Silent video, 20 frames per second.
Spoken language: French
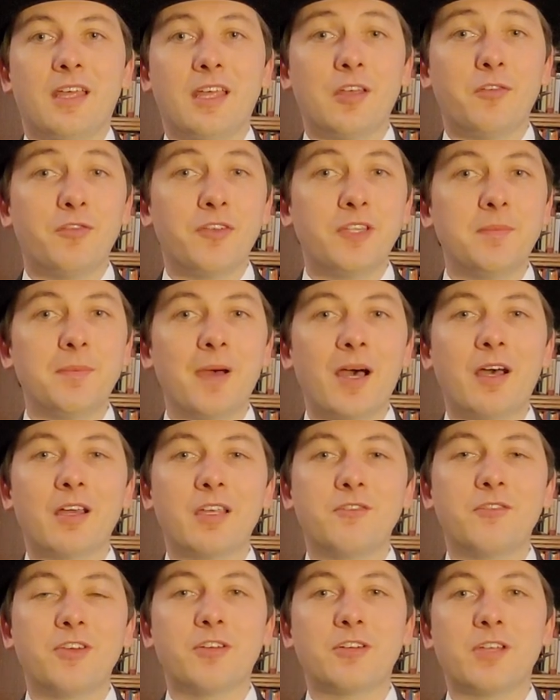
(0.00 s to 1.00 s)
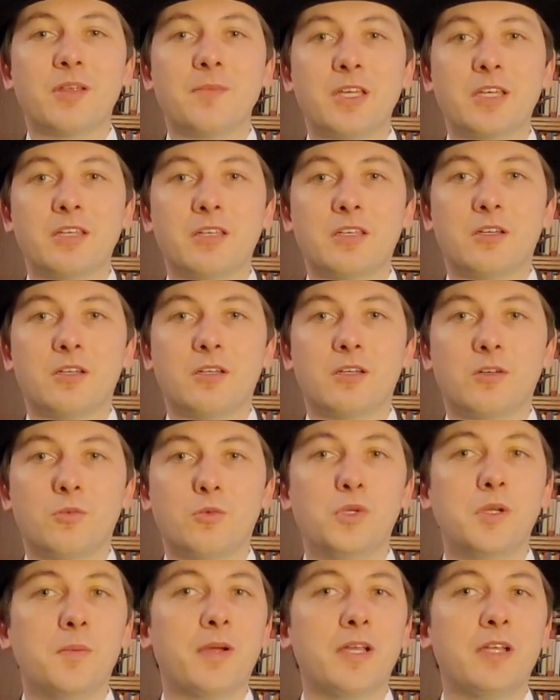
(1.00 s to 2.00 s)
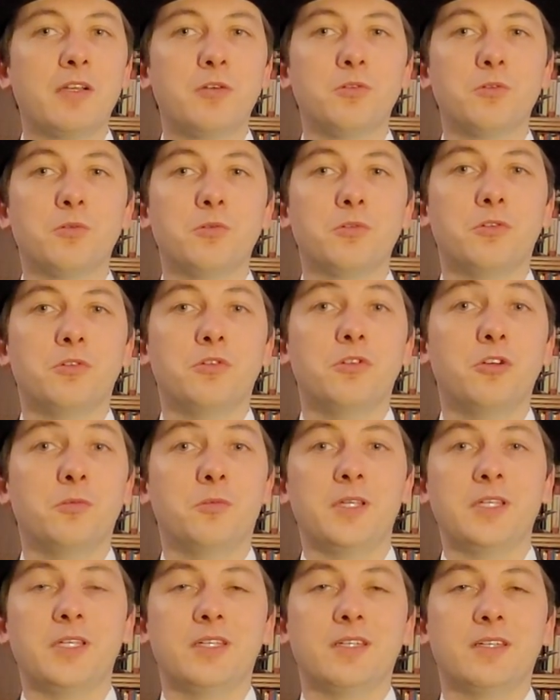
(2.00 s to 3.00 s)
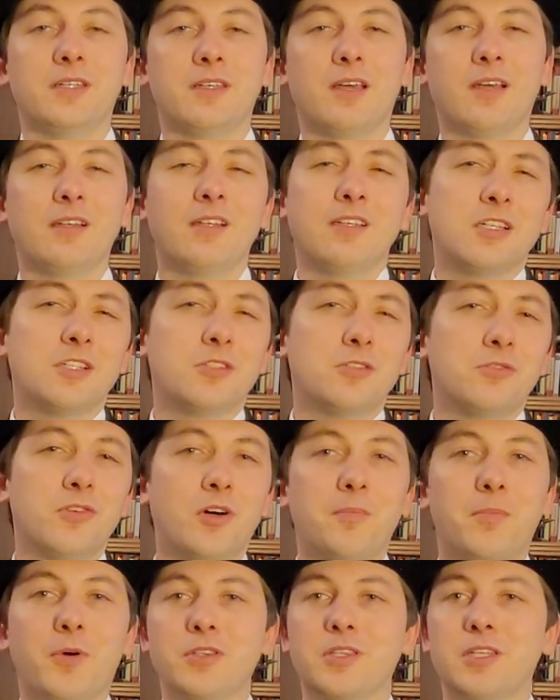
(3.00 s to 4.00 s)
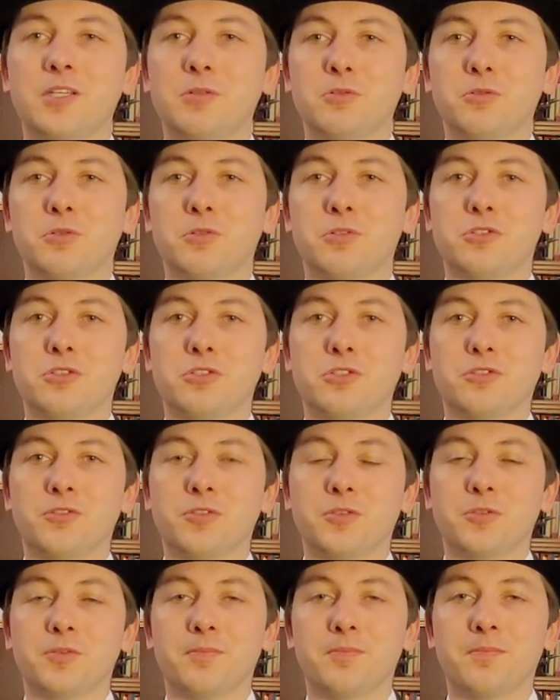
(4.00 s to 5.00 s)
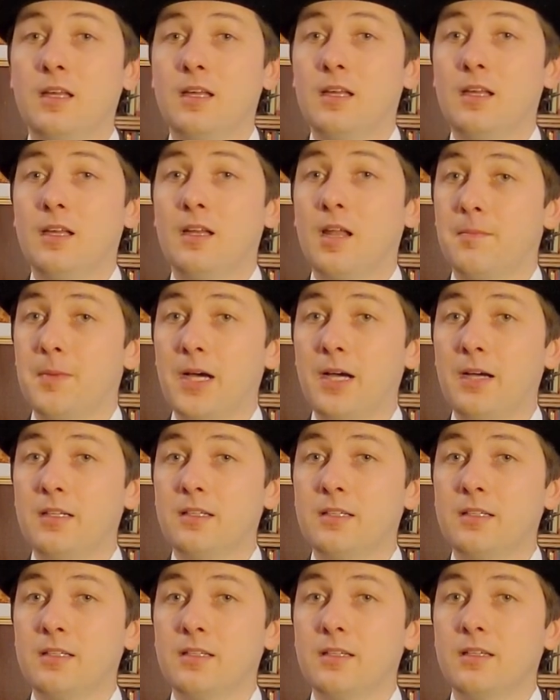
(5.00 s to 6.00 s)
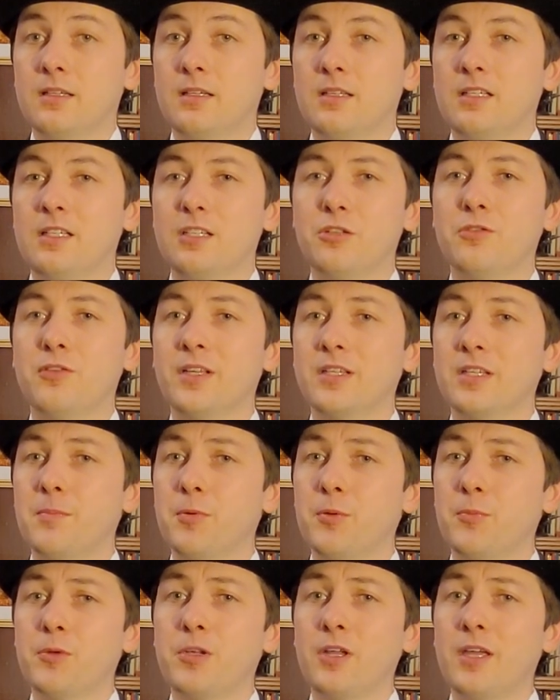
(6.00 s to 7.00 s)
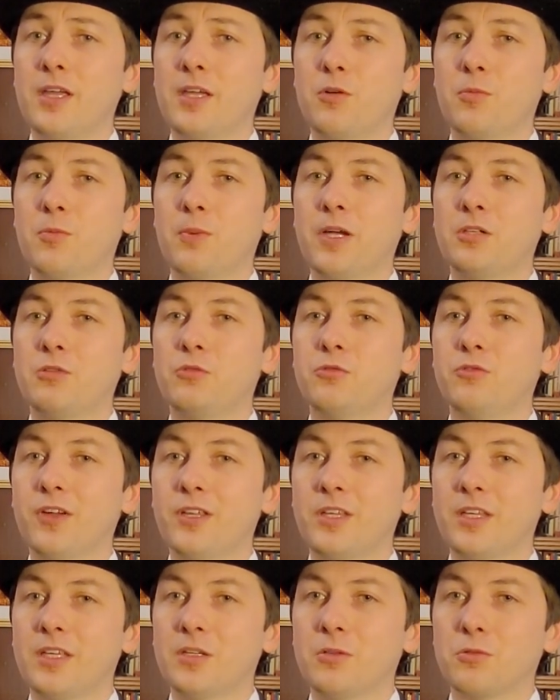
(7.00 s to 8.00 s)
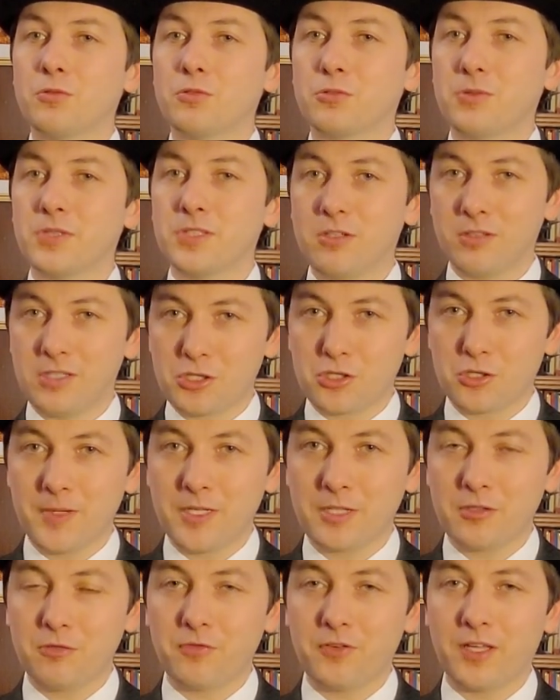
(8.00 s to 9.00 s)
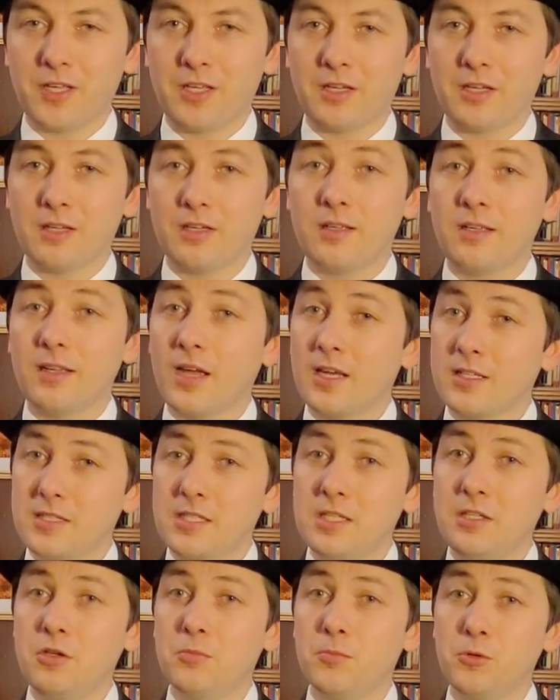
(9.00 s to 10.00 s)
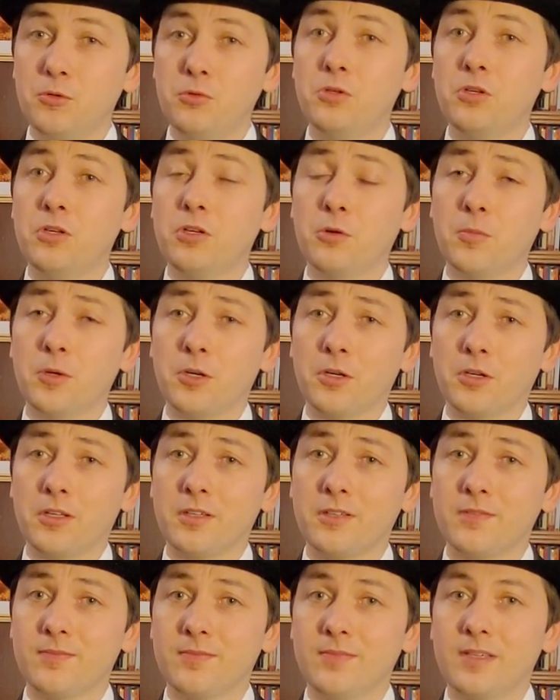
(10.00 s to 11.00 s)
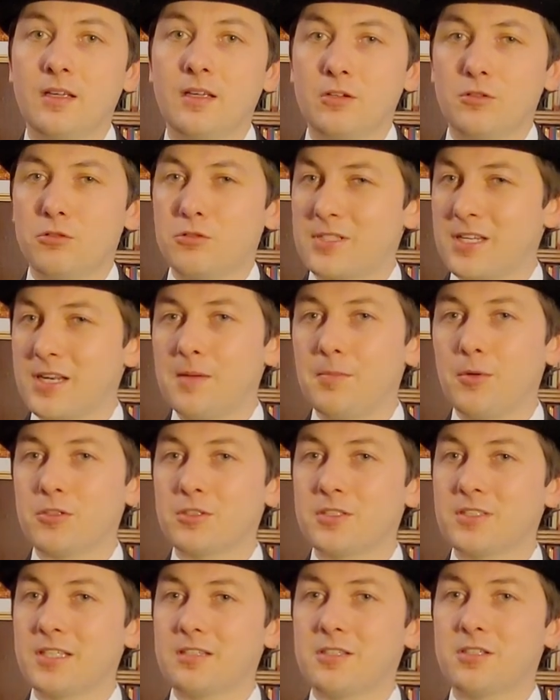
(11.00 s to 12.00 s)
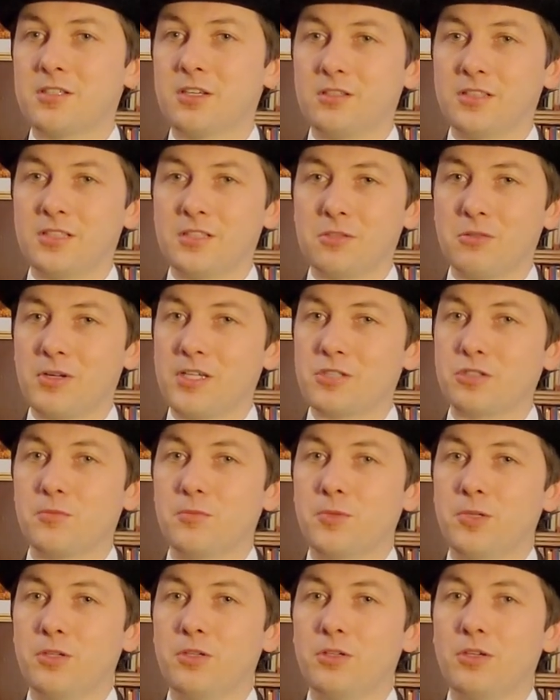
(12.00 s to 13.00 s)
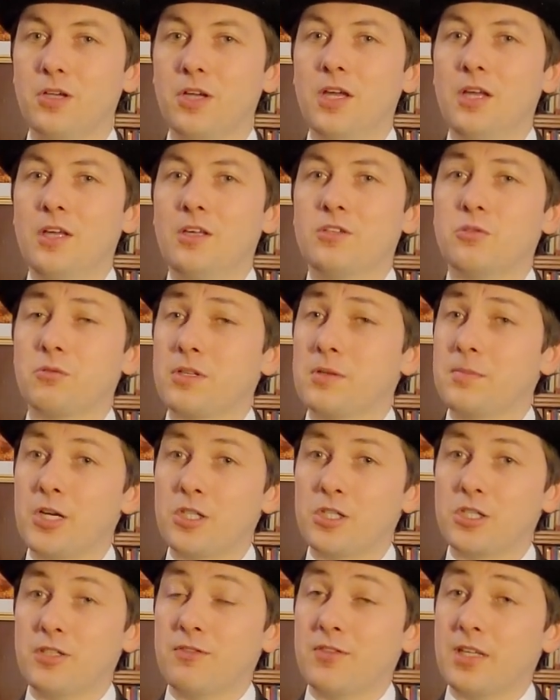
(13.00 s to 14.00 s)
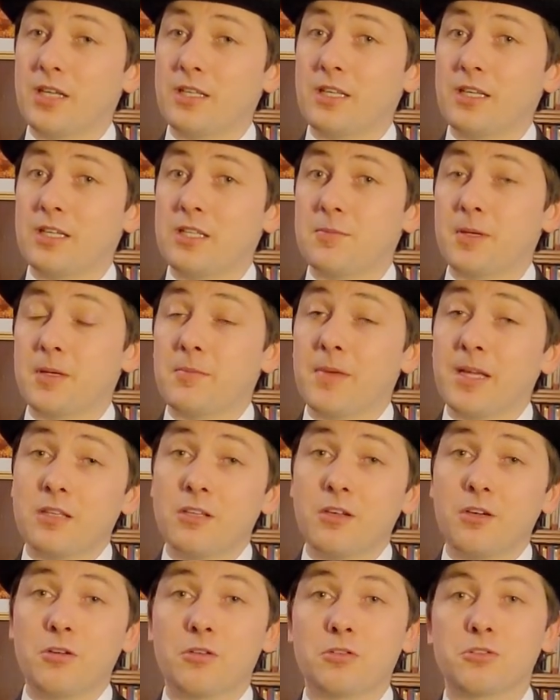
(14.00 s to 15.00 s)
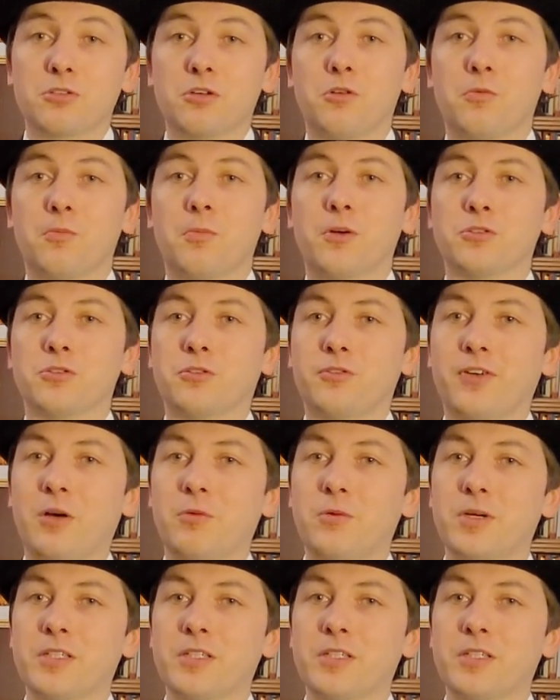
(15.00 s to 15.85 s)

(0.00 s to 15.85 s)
et finit par arriver en Amérique, où il prit le nom de Derby, car il était souvent porté aux courses de chevaux. Là-bas, il devint très populaire auprès d'ouvriers construisant les chemins de fer, ainsi que beaucoup de cow-boys. Le célèbre Stetson et son large bord sont l'image qui vient à l'esprit maintenant lorsque l'on pense au Far